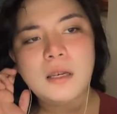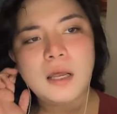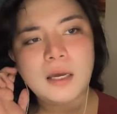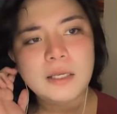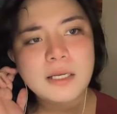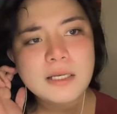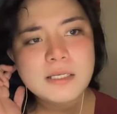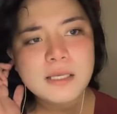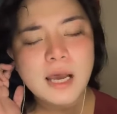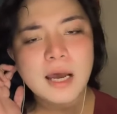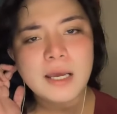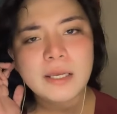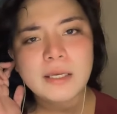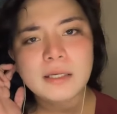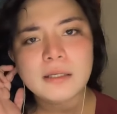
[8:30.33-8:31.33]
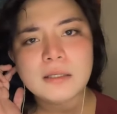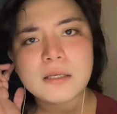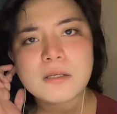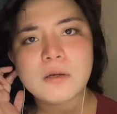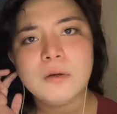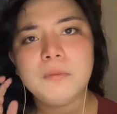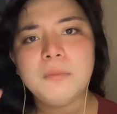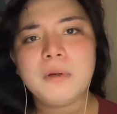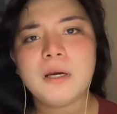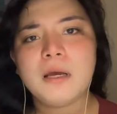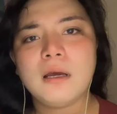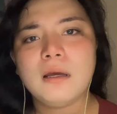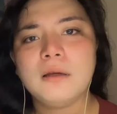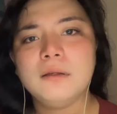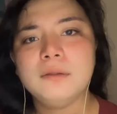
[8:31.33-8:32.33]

Laki ng sayang. Sobra.